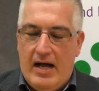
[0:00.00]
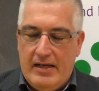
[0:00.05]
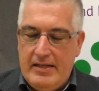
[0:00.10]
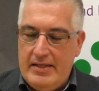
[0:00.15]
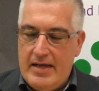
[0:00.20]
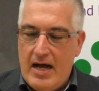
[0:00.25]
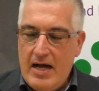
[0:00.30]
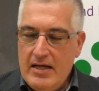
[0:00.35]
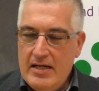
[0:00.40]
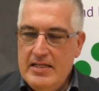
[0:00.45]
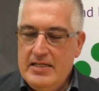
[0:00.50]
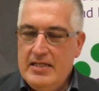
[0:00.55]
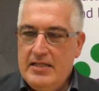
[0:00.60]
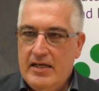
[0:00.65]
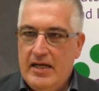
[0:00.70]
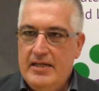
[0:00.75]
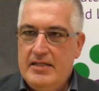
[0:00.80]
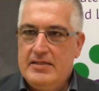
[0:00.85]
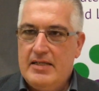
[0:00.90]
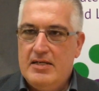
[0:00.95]

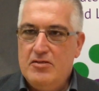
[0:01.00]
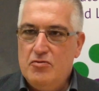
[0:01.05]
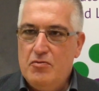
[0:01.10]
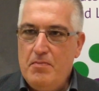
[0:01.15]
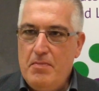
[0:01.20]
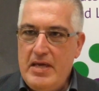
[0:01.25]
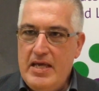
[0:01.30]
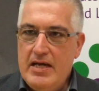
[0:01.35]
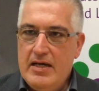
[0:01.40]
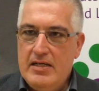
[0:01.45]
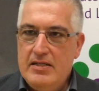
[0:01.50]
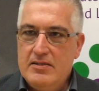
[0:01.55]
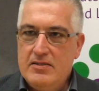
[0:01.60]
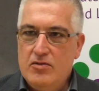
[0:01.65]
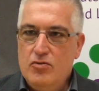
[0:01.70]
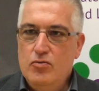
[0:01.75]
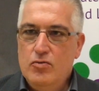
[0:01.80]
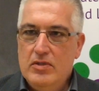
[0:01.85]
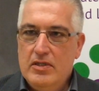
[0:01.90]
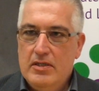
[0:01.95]
Nachhaltigkeit ist also mehr
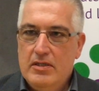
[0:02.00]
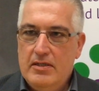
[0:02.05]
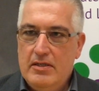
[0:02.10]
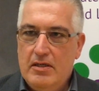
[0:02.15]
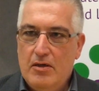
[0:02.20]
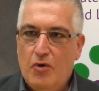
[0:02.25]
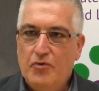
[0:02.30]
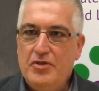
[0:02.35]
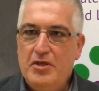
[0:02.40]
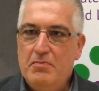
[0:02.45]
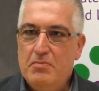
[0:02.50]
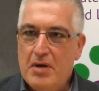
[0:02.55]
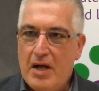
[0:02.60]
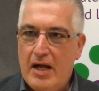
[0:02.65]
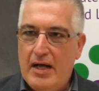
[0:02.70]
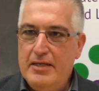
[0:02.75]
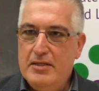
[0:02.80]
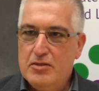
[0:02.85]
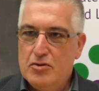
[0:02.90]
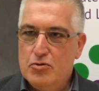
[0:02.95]
als nur äh, auf den
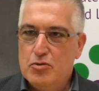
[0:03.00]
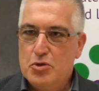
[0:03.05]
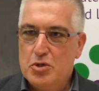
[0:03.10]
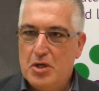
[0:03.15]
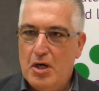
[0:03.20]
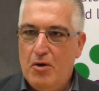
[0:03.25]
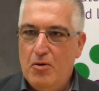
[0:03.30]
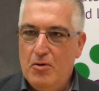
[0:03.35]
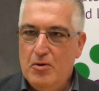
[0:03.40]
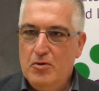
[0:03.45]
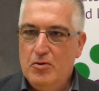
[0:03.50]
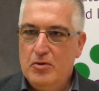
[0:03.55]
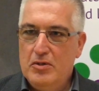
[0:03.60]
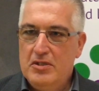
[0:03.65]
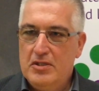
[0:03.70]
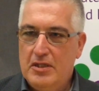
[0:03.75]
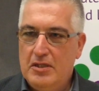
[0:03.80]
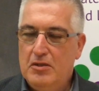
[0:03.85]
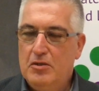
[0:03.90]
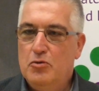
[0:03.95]
Preis zu schauen
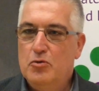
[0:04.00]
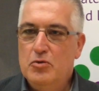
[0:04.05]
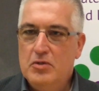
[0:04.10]
und äh,